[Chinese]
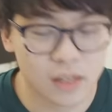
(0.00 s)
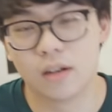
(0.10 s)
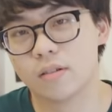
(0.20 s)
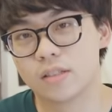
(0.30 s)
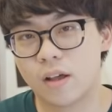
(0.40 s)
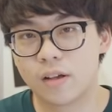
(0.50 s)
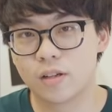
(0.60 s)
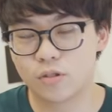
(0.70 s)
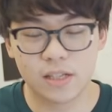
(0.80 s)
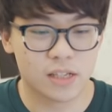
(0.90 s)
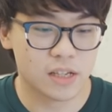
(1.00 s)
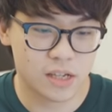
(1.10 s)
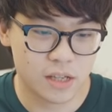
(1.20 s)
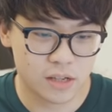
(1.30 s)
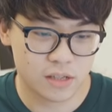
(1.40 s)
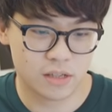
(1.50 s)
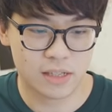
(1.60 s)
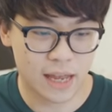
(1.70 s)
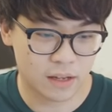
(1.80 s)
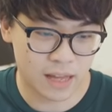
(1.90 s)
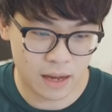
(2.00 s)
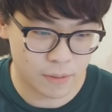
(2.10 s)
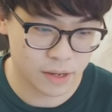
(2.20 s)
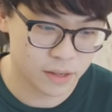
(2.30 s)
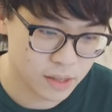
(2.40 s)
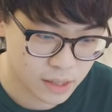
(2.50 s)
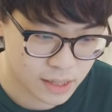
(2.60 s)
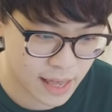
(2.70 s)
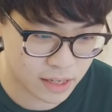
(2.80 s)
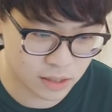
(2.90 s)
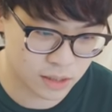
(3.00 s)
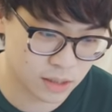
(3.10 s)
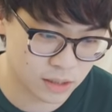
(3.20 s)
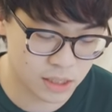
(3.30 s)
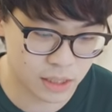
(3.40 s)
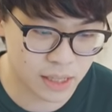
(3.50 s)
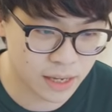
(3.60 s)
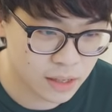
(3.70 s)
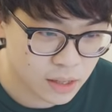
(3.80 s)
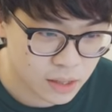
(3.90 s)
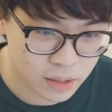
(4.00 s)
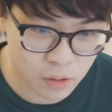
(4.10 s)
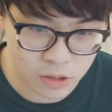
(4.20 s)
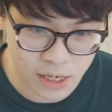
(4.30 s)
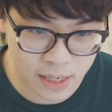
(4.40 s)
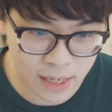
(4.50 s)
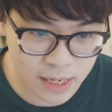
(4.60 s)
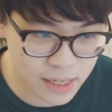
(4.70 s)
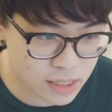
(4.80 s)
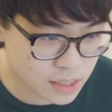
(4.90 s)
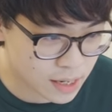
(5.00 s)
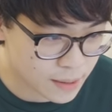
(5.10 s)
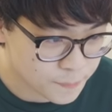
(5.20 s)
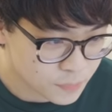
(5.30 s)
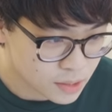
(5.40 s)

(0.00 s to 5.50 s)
然后找一个最省钱的食材的搭配，开一个整个清单。那我现在来看一下，